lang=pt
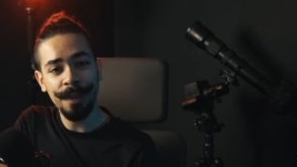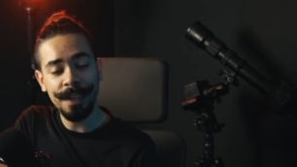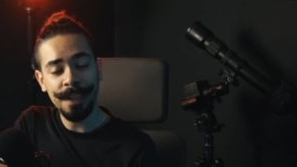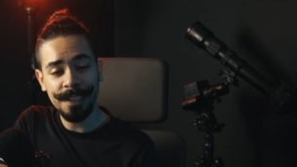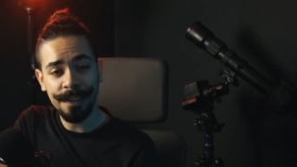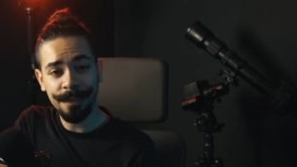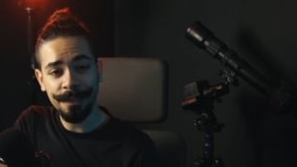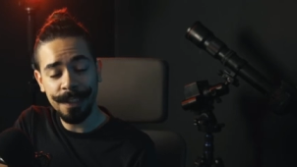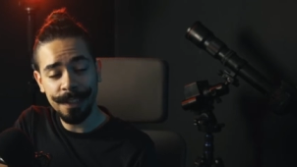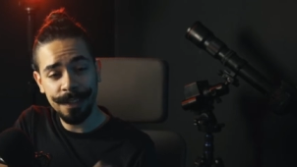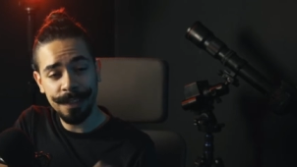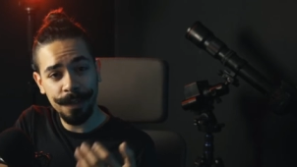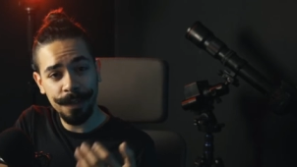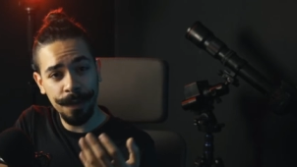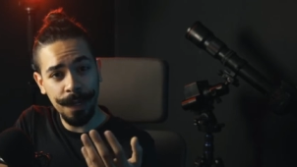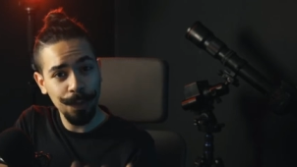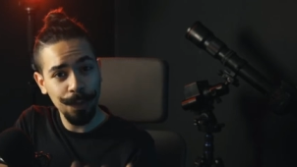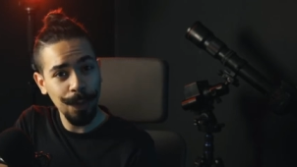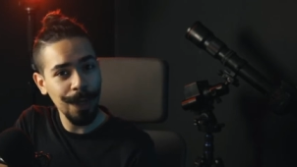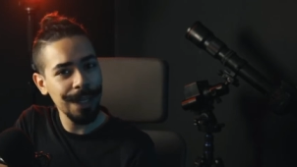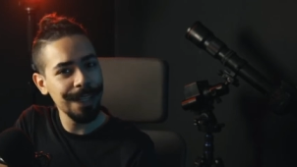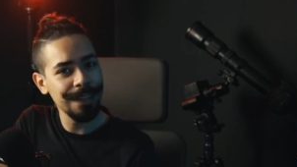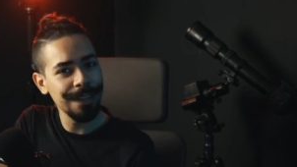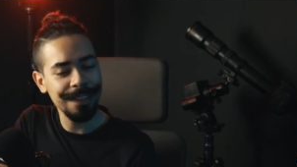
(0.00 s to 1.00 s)
fez a versão
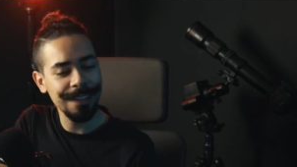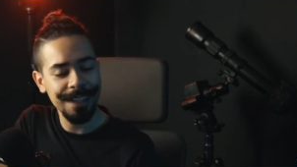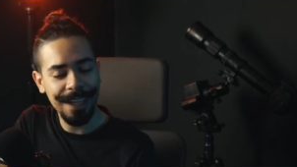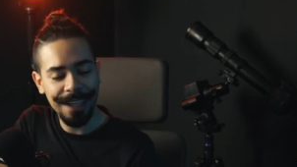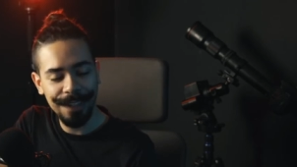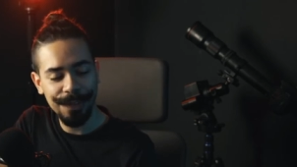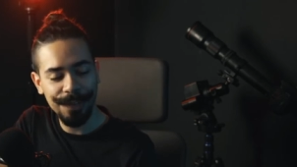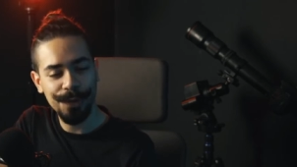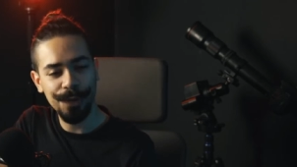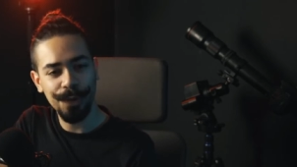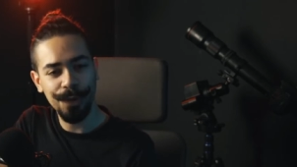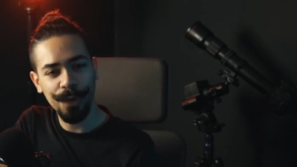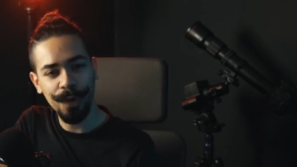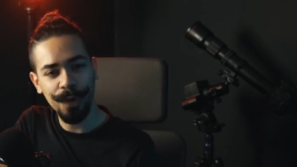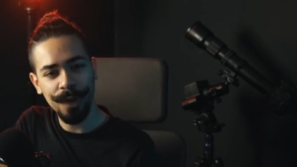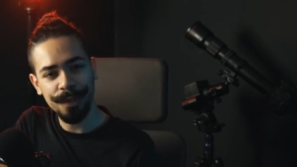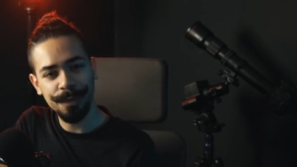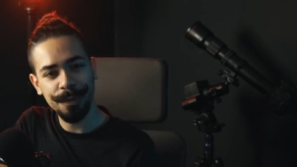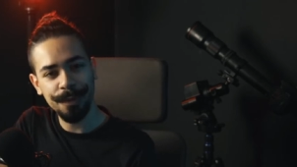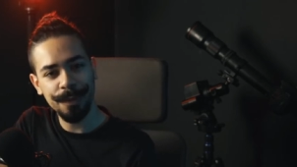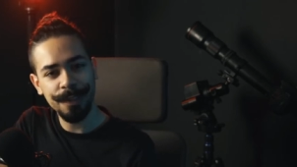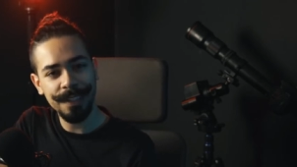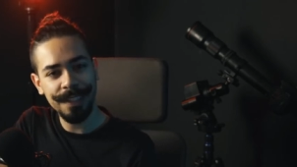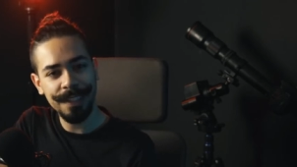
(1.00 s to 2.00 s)
atualizada de
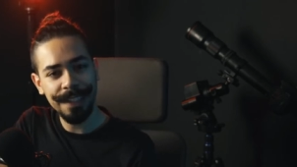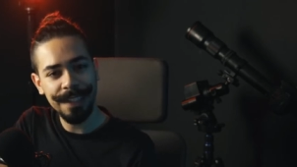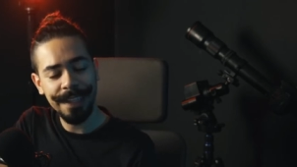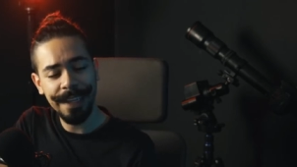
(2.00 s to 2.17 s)
Cosmos.